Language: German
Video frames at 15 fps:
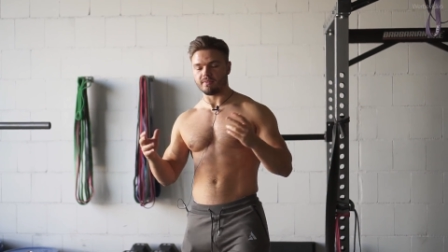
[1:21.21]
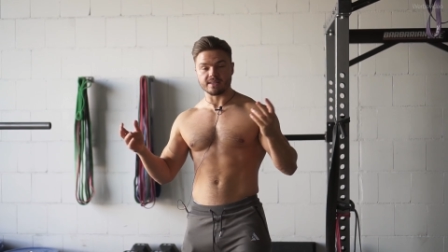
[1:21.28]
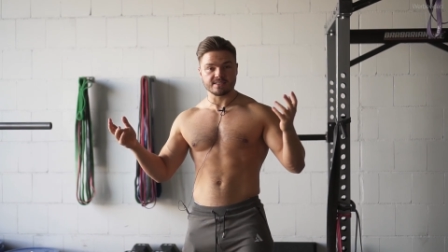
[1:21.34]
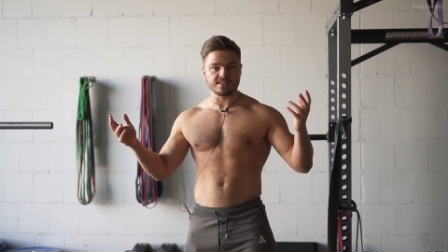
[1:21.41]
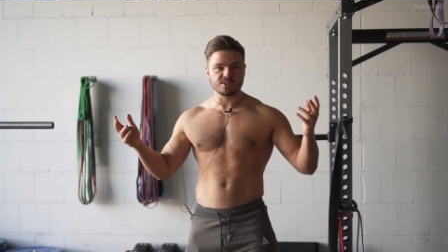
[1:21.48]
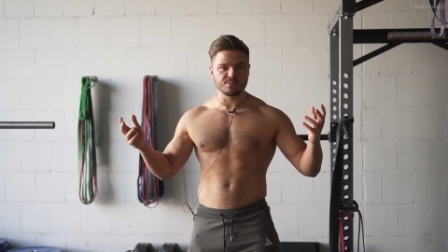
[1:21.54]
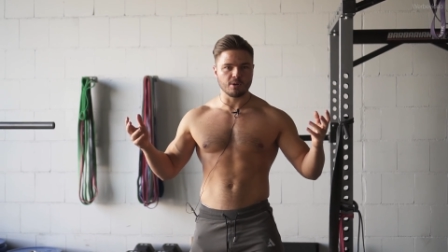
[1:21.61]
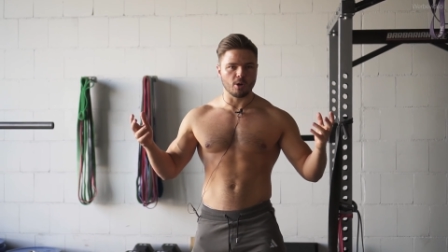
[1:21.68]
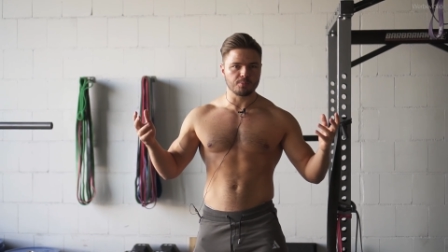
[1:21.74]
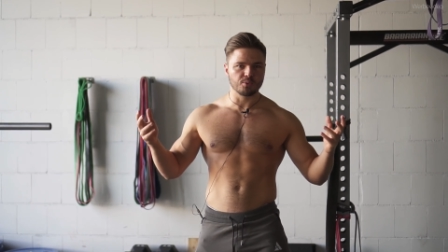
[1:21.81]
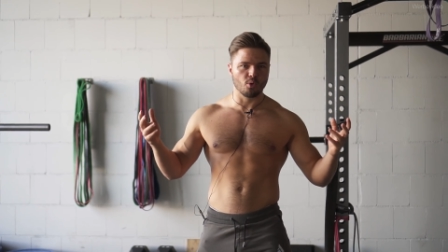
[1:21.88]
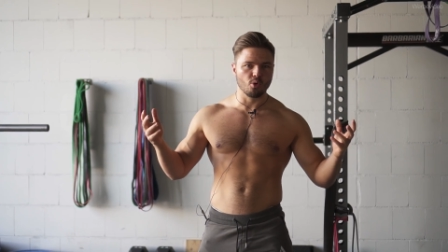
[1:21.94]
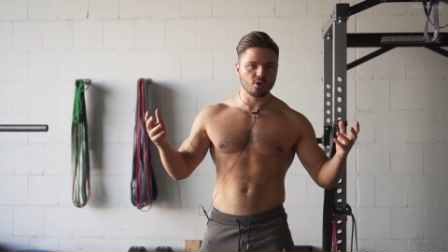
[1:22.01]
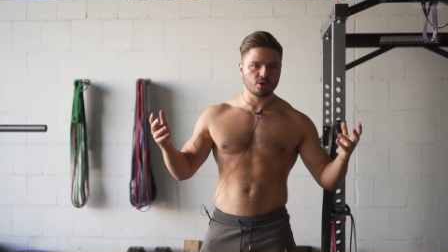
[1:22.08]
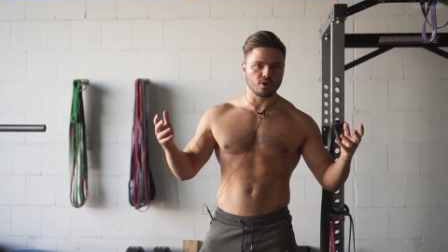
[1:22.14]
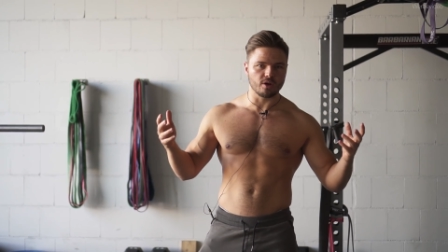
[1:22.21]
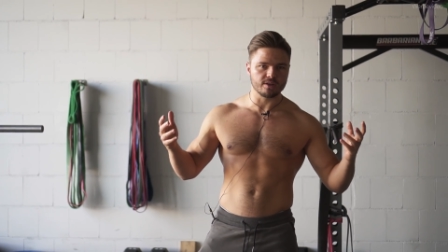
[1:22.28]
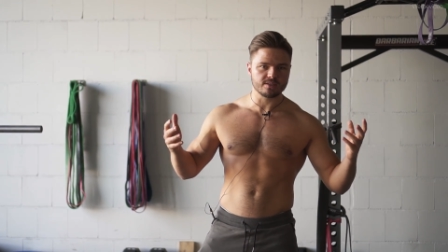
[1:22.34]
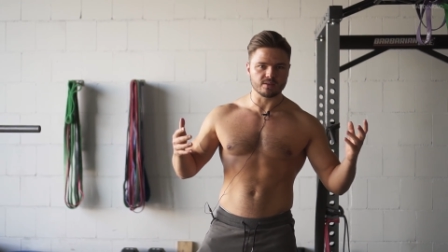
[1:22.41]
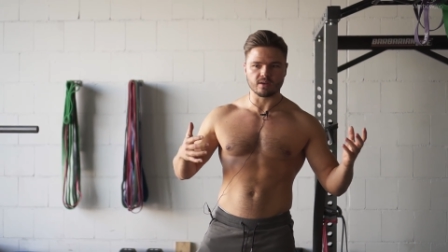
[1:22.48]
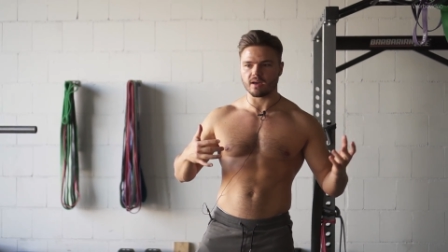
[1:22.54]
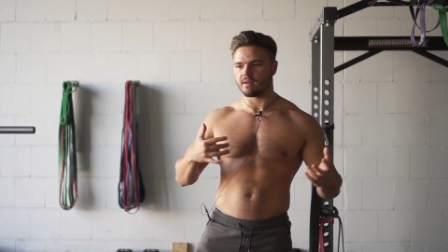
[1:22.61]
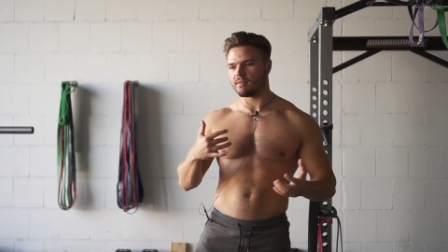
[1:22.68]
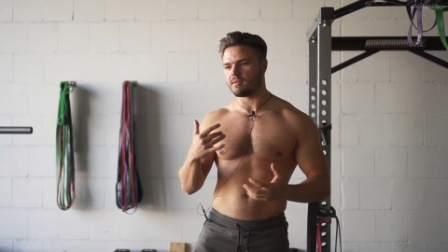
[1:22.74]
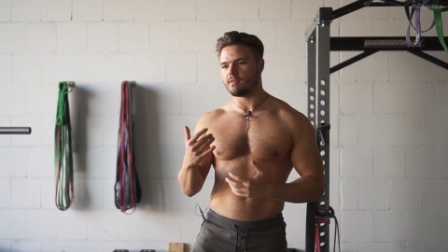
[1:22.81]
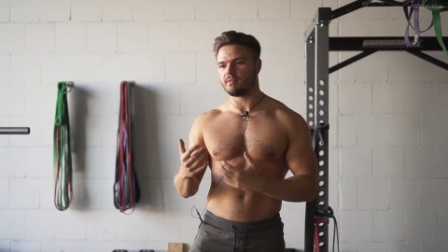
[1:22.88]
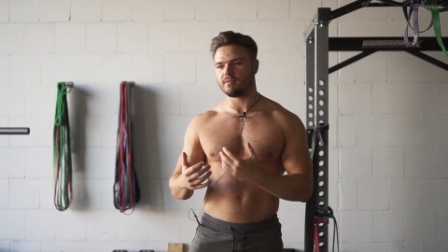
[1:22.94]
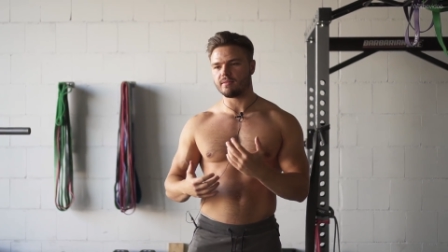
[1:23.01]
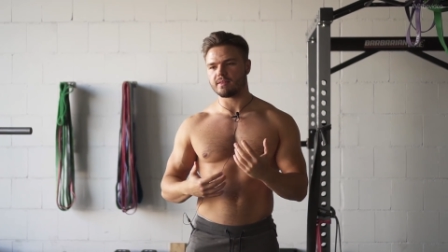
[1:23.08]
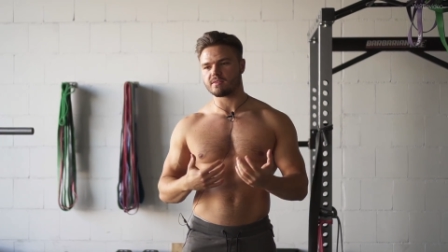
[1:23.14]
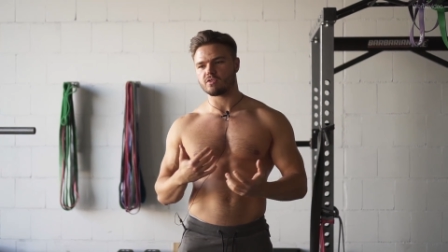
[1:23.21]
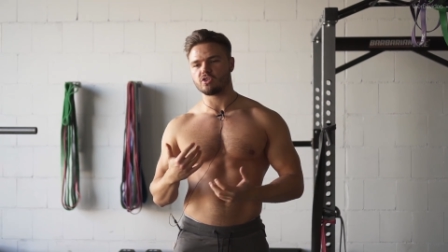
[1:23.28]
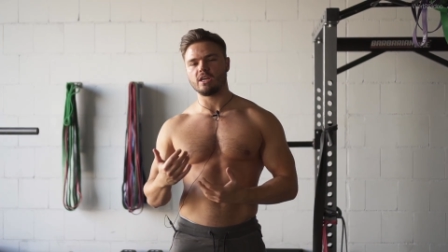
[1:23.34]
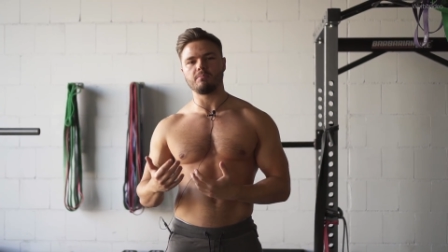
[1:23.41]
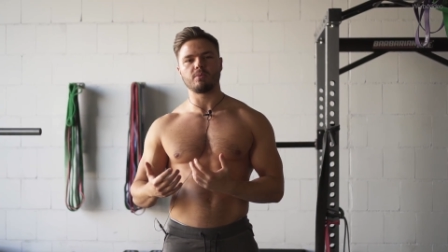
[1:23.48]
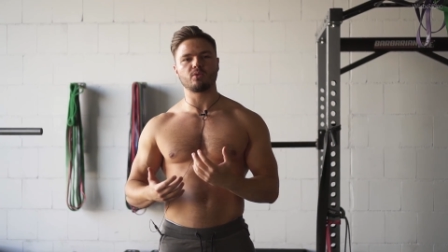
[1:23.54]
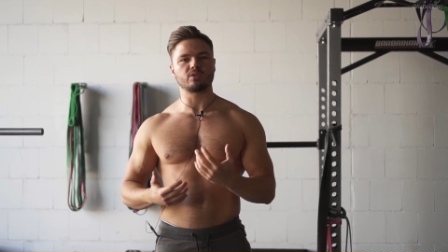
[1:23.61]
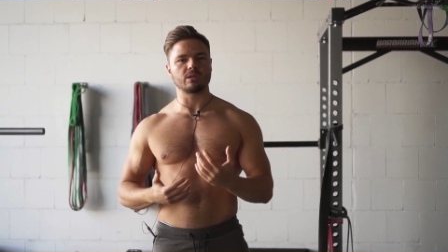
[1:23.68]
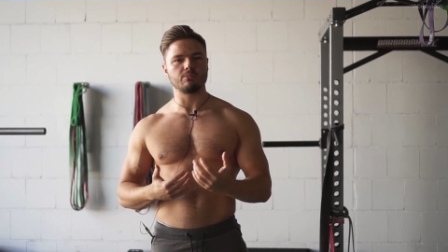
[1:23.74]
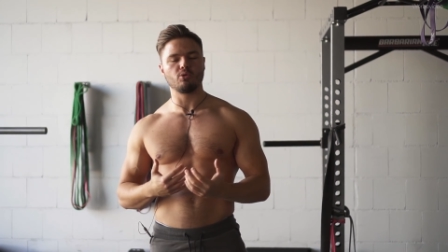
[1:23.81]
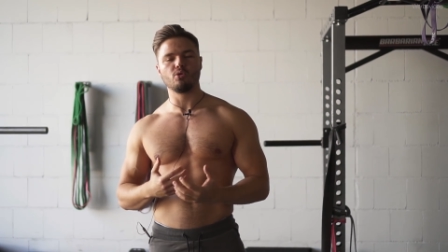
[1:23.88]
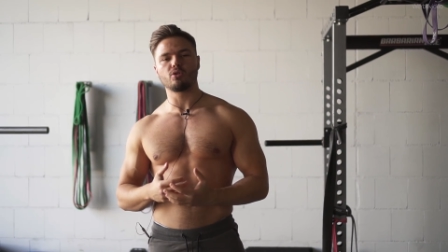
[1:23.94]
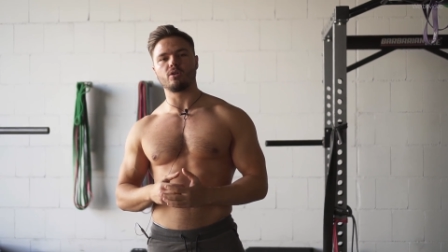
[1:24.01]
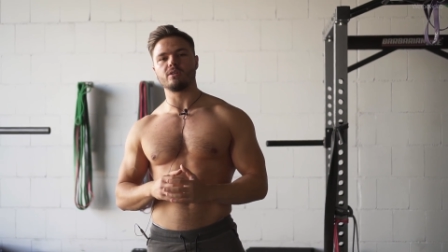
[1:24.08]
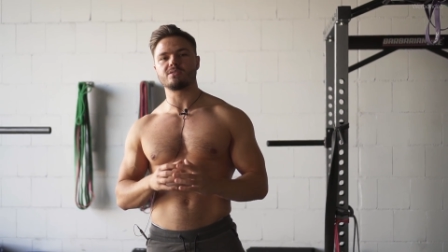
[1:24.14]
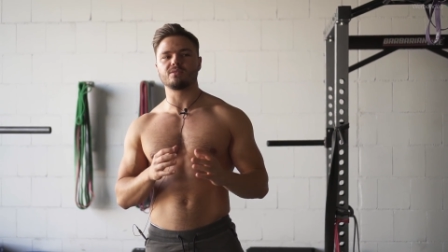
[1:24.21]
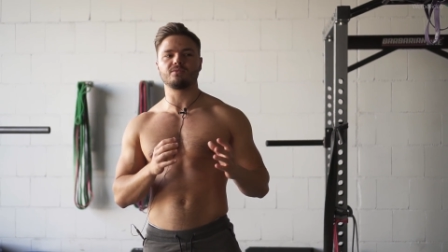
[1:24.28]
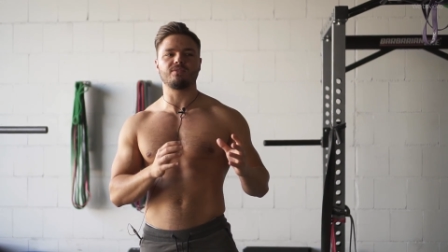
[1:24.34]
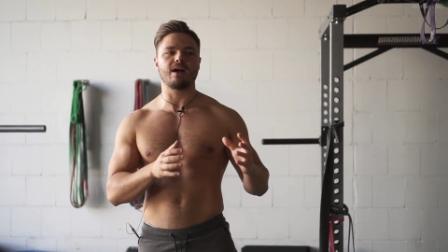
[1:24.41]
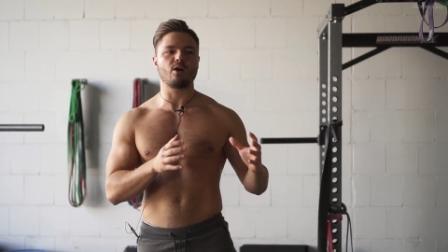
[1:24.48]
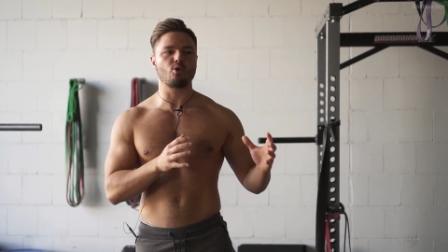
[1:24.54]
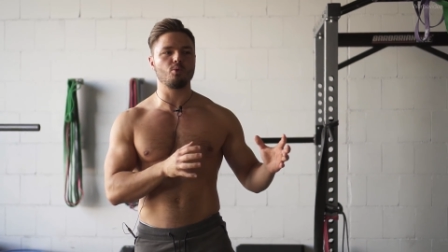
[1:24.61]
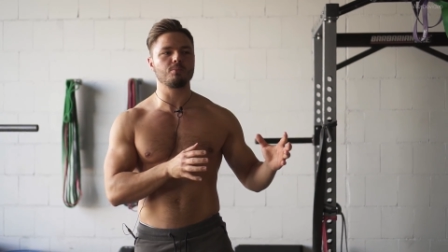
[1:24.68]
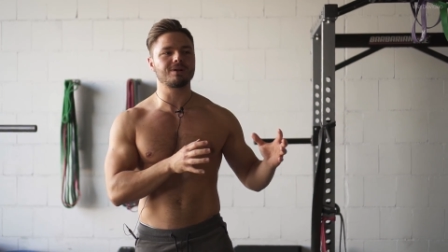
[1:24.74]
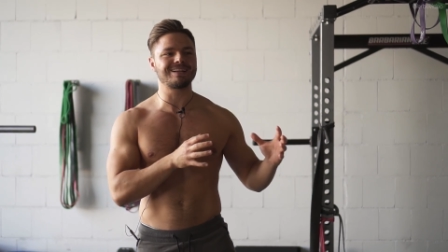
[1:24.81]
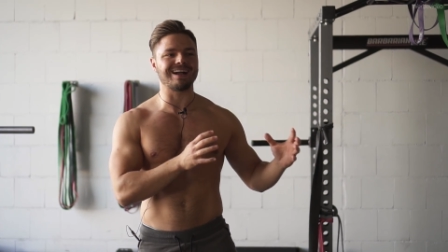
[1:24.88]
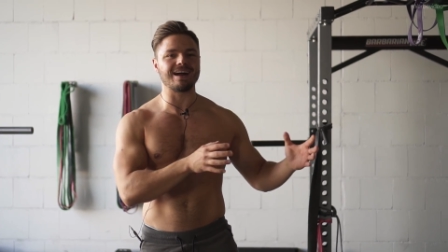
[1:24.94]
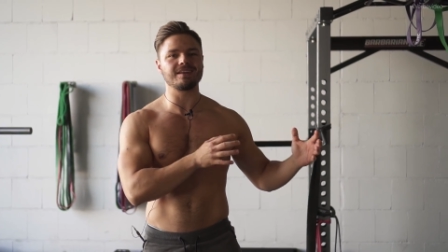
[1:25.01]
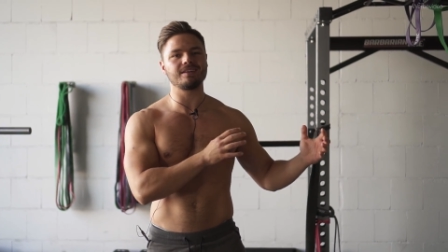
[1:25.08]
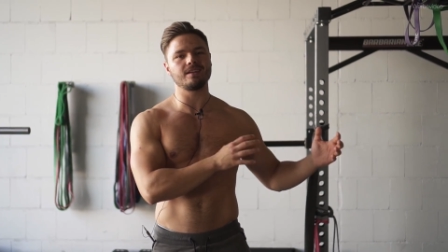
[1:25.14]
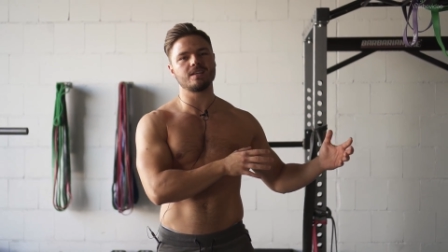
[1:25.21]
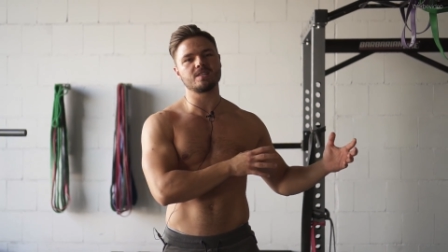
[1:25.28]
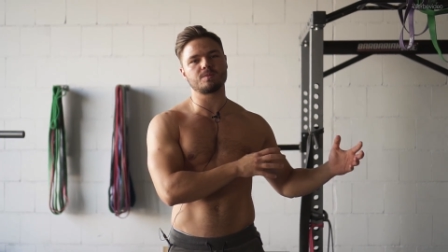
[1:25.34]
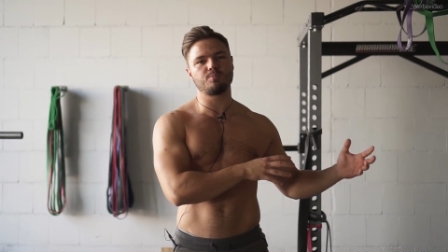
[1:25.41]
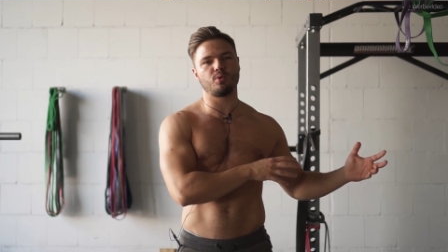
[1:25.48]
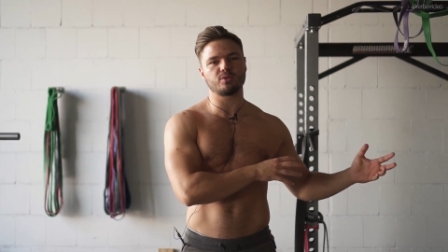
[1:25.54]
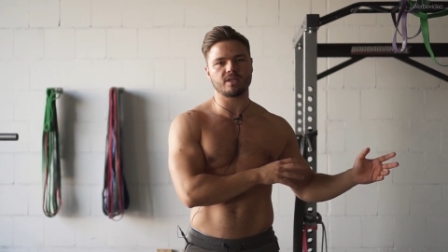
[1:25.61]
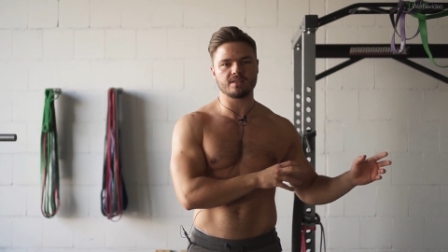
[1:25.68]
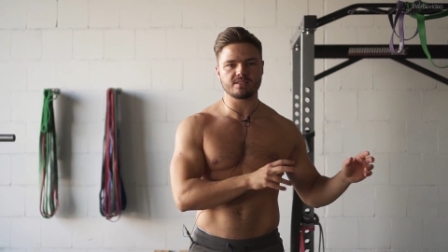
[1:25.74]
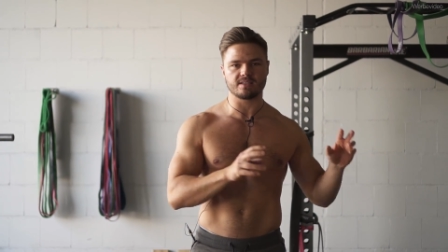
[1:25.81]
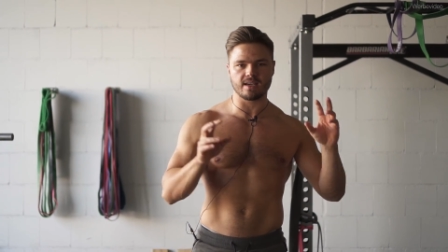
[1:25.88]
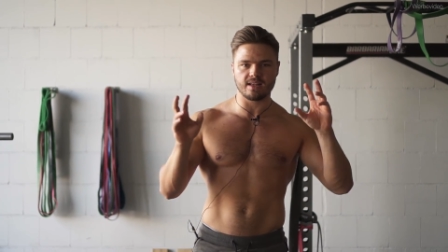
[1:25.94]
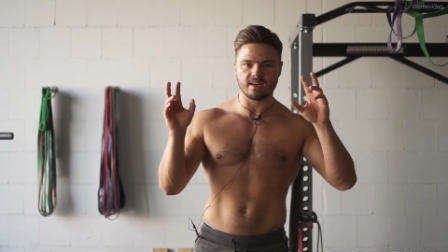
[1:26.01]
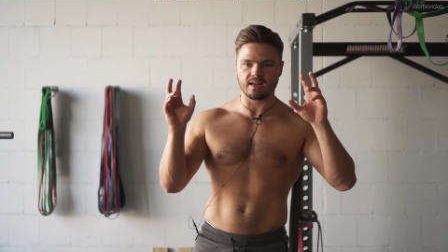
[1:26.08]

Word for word: Was ist überhaupt ein Hohlkreuz oder äh, was versteht man unter einem Hohlkreuz und warum kann es potenziell